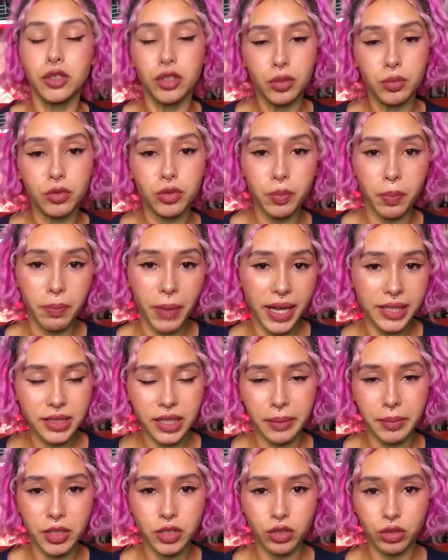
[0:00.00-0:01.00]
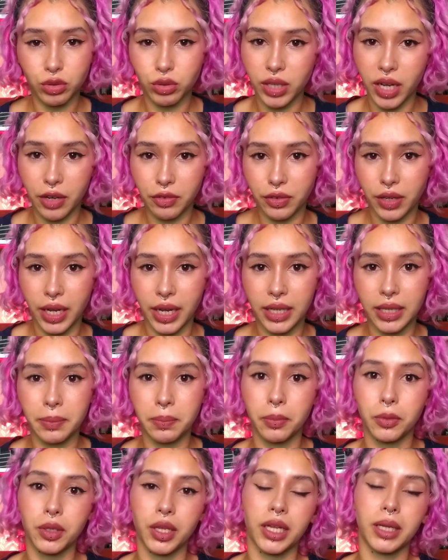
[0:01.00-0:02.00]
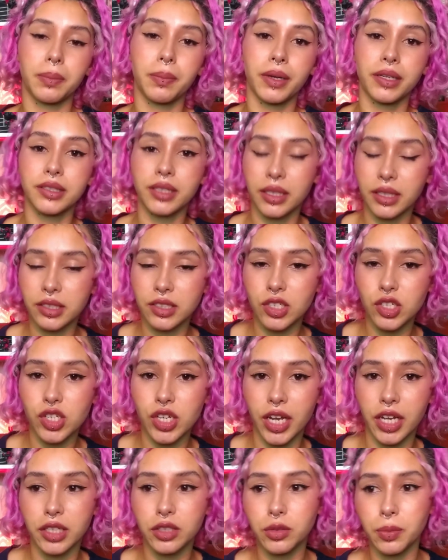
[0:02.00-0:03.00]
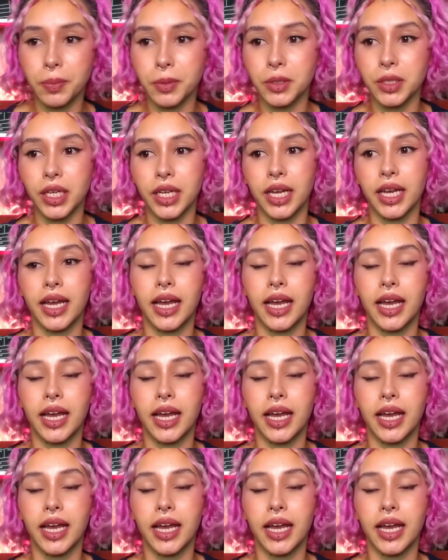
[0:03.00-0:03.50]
E todo mundo basicamente só julgava ele por ele pensar desse jeito, porque